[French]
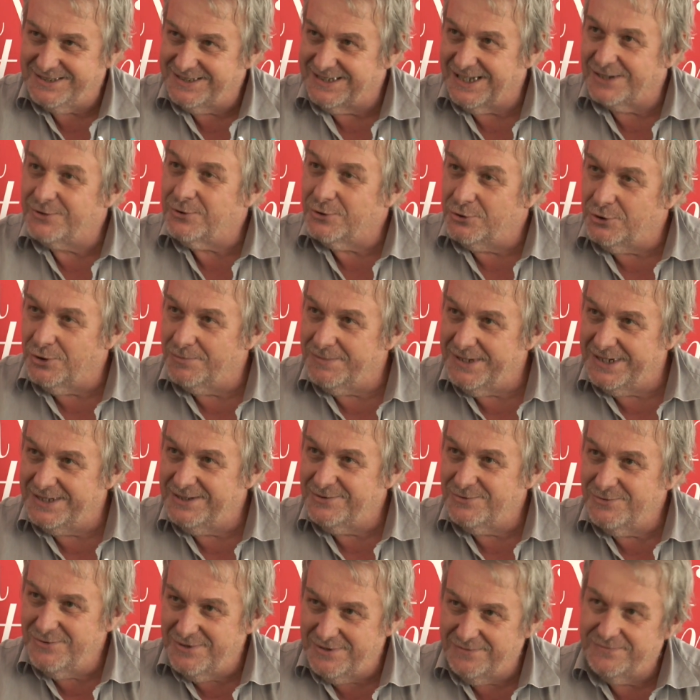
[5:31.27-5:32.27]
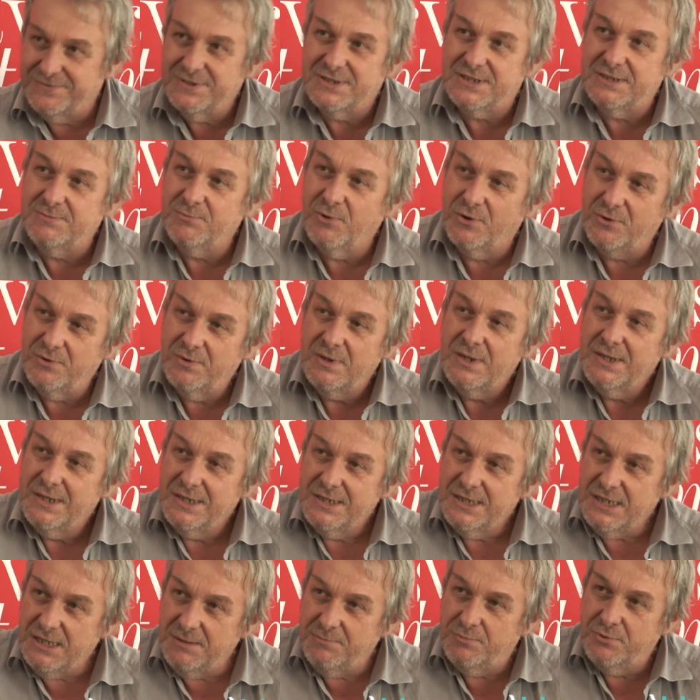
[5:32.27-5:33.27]
Quelques domaines où effectivement
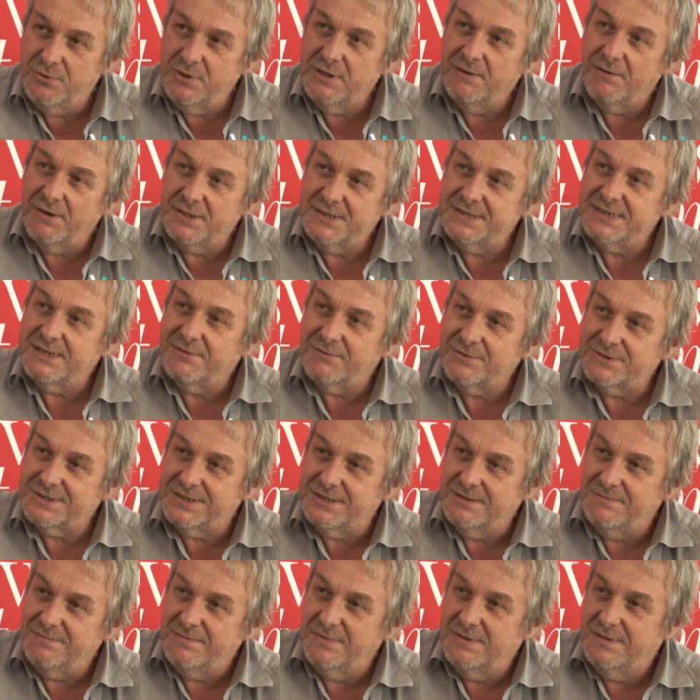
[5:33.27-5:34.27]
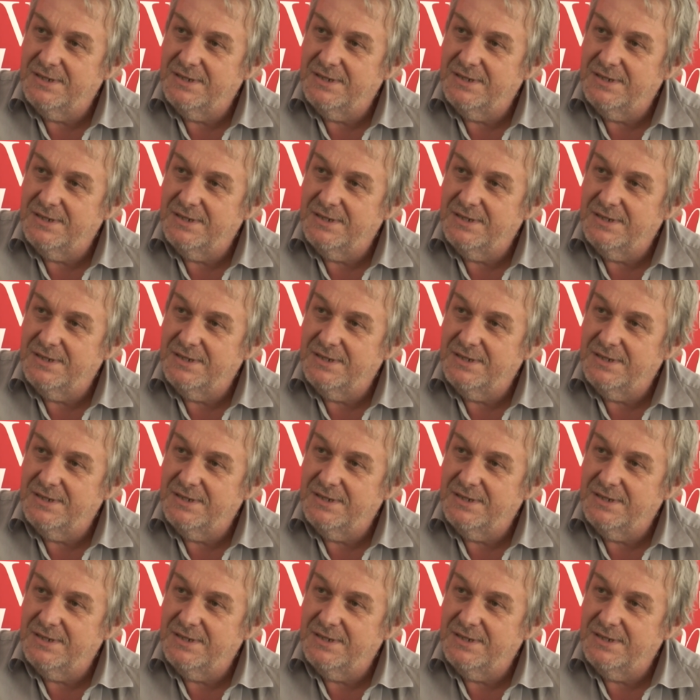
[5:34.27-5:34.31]
il peut y avoir des avancées.